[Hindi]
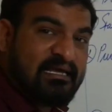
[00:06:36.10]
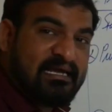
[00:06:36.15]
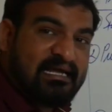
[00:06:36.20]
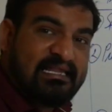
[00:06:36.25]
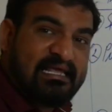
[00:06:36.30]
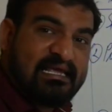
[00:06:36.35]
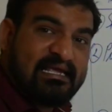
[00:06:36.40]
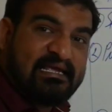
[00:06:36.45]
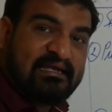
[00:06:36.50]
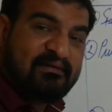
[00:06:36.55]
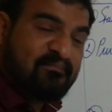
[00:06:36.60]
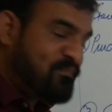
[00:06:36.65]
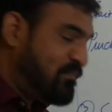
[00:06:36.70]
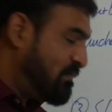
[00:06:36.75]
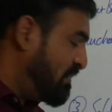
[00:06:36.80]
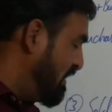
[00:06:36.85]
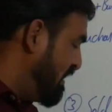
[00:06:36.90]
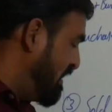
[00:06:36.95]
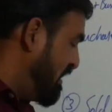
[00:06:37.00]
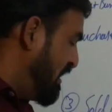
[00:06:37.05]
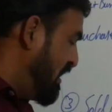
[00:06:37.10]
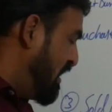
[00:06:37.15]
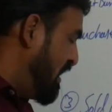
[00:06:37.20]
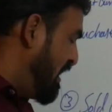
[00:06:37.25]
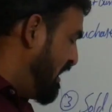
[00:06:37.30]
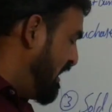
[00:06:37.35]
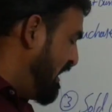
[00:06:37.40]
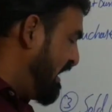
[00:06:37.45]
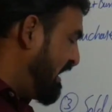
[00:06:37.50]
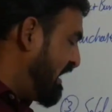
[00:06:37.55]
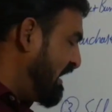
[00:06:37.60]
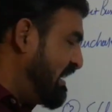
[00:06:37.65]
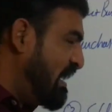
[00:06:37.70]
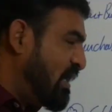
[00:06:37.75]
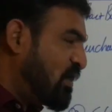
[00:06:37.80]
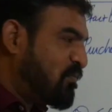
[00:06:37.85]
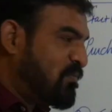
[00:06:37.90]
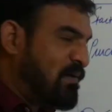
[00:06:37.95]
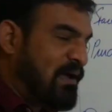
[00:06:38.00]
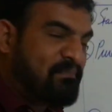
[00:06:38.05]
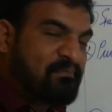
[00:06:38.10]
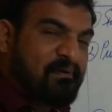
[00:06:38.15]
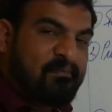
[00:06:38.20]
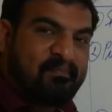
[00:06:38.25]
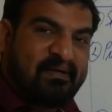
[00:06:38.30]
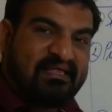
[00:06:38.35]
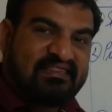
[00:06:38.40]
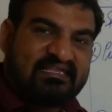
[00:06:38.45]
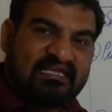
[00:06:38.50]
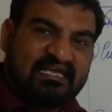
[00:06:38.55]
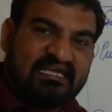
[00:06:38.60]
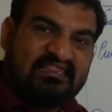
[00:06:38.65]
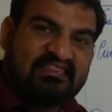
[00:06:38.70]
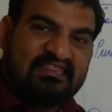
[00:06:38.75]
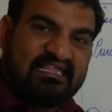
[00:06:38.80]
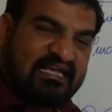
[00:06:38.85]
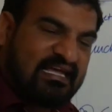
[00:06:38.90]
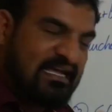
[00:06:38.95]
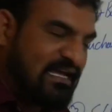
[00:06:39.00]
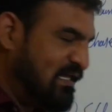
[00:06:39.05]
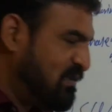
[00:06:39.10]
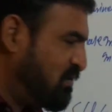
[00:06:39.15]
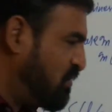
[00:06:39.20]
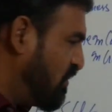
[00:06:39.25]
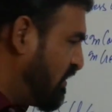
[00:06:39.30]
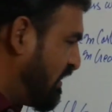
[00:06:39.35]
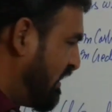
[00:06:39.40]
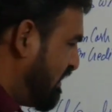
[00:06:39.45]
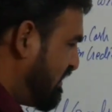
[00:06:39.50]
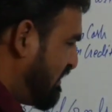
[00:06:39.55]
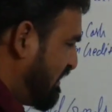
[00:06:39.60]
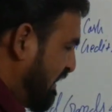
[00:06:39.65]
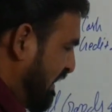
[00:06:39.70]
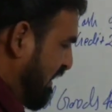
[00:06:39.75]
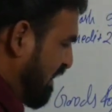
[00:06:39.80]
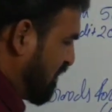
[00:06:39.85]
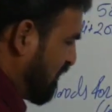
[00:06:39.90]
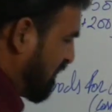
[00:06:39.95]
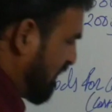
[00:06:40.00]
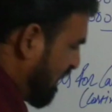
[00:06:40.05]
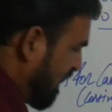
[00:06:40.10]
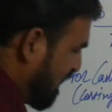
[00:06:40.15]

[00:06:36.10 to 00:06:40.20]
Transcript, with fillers: में लिखा जाएंगे एक हजार रुपए आपके पास केस से गए तो केस से गए तो